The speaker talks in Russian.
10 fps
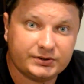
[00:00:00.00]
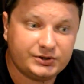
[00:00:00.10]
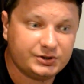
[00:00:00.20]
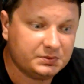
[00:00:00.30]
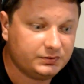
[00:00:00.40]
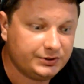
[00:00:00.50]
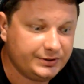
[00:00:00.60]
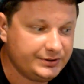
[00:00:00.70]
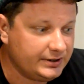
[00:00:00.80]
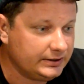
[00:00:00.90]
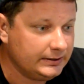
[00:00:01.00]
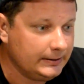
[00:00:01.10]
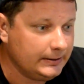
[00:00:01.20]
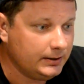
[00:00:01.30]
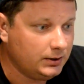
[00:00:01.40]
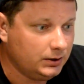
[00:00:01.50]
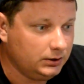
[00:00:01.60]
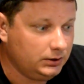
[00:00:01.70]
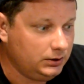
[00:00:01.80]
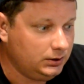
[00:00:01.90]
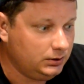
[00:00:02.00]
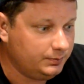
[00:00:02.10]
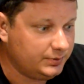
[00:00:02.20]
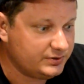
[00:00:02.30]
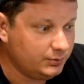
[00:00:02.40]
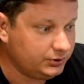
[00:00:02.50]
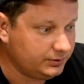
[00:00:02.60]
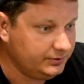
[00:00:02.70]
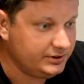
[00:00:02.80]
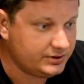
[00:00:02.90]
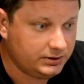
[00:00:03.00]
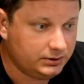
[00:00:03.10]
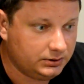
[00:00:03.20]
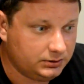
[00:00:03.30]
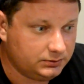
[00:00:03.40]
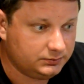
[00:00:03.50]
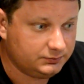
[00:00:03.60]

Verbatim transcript: с чем его едят. И посмотрим, есть ли